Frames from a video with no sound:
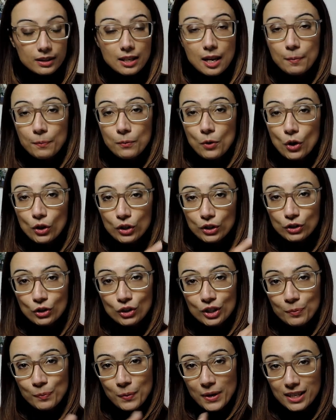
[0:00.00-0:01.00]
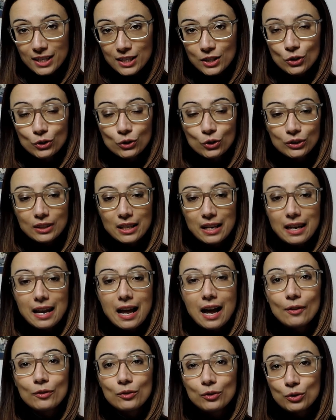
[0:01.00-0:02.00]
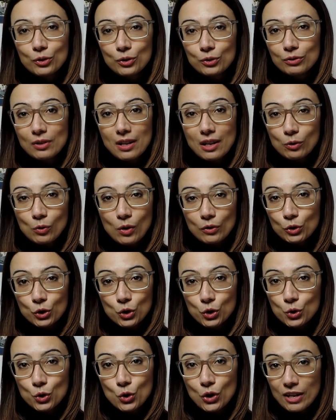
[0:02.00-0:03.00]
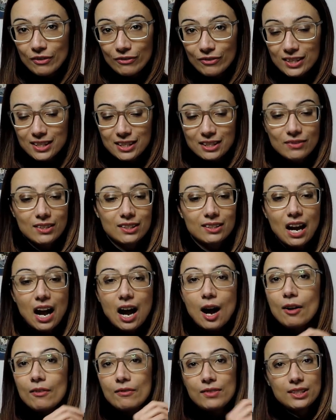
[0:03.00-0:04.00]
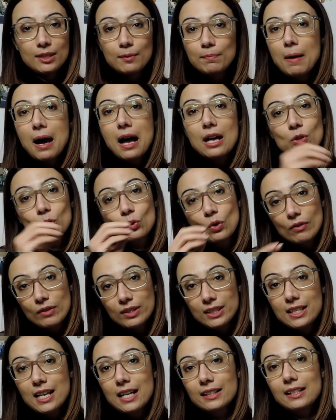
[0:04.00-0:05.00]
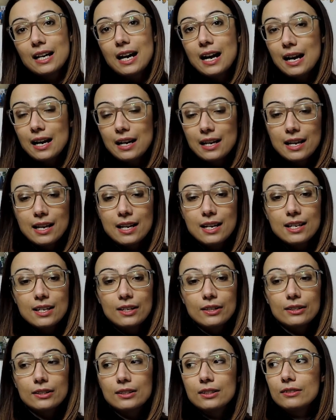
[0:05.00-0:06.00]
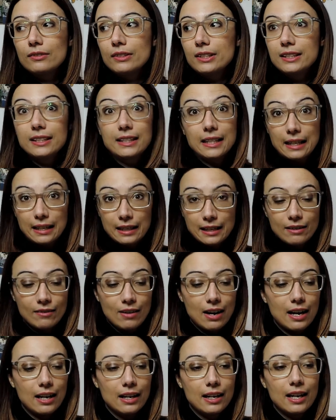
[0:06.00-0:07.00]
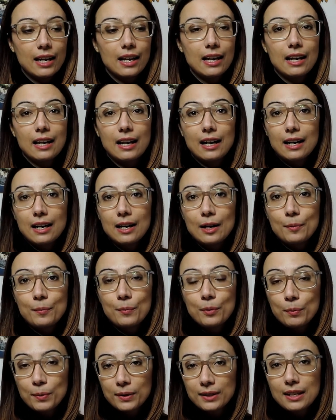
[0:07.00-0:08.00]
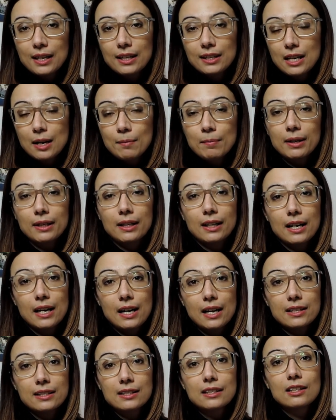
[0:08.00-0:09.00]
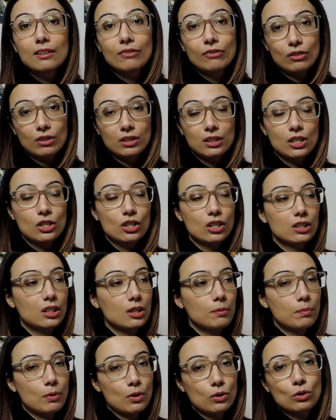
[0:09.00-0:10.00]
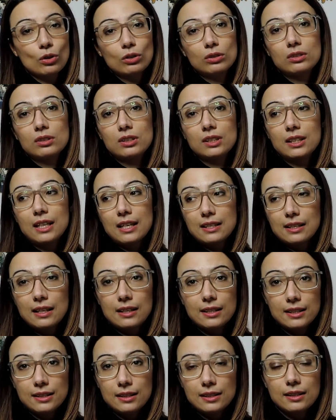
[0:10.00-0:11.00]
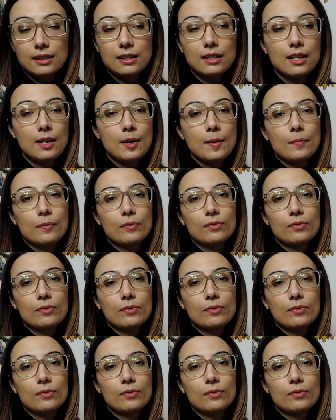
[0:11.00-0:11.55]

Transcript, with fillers: Nel, in ogni periodo dell'anno, in, quando ci sono le festività, vedi Pasqua, vedi Natale, eh, vedi Carnevale, la proprietaria della bancarella si rifornisce di prodotti casalinghi